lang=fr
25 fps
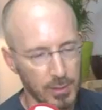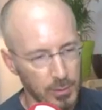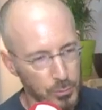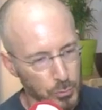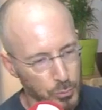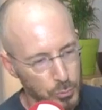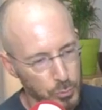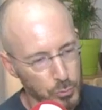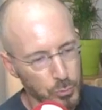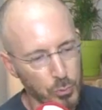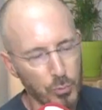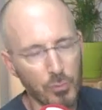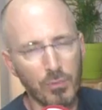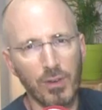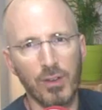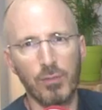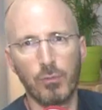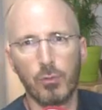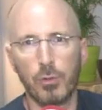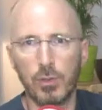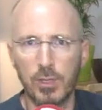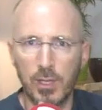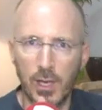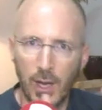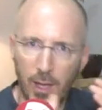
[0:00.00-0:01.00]
Et donc, nous, on va
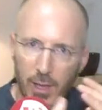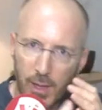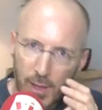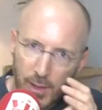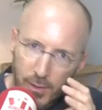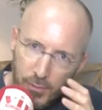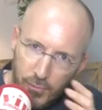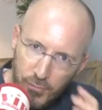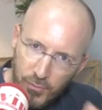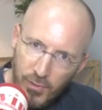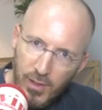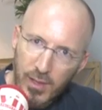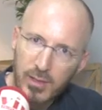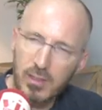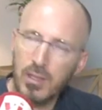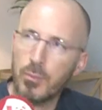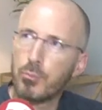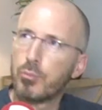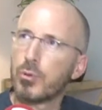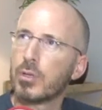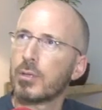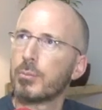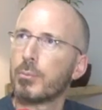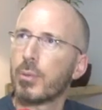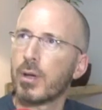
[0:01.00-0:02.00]
venir faire des
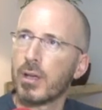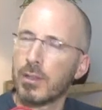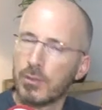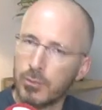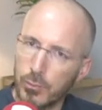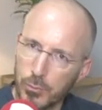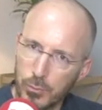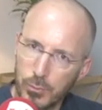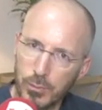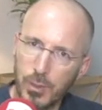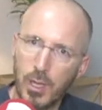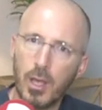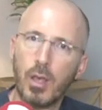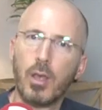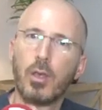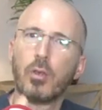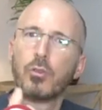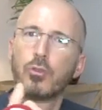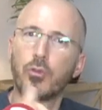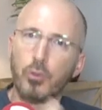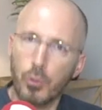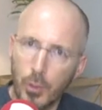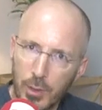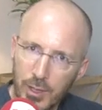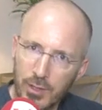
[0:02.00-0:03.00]
points de pression
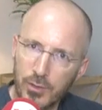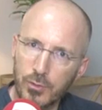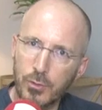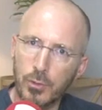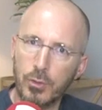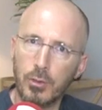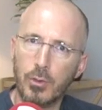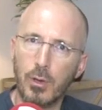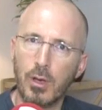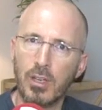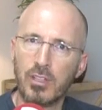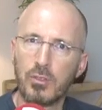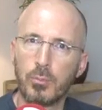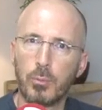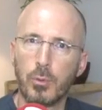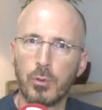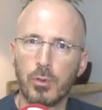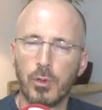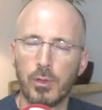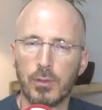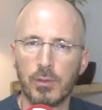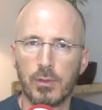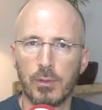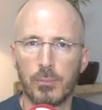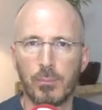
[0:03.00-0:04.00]
sur les zones
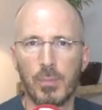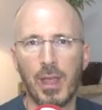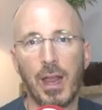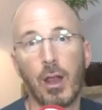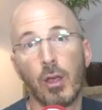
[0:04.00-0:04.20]
correspondantes.